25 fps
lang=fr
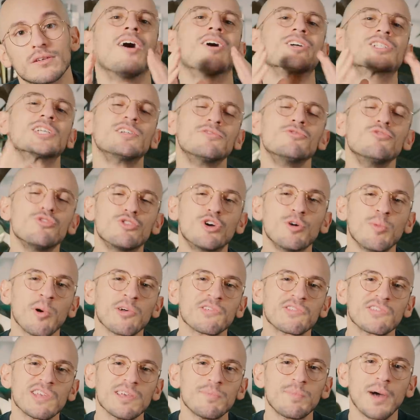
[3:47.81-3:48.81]
Alors j'ai voulu
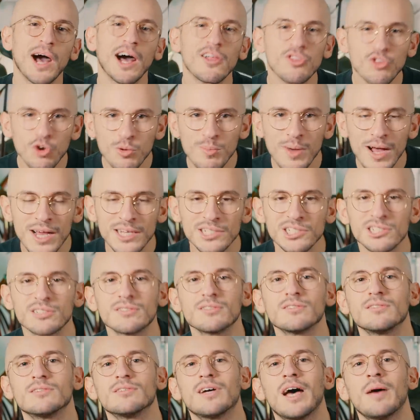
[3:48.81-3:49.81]
commencer par un hommage
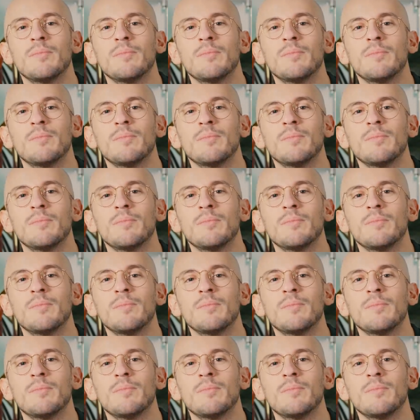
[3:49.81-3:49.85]
euh,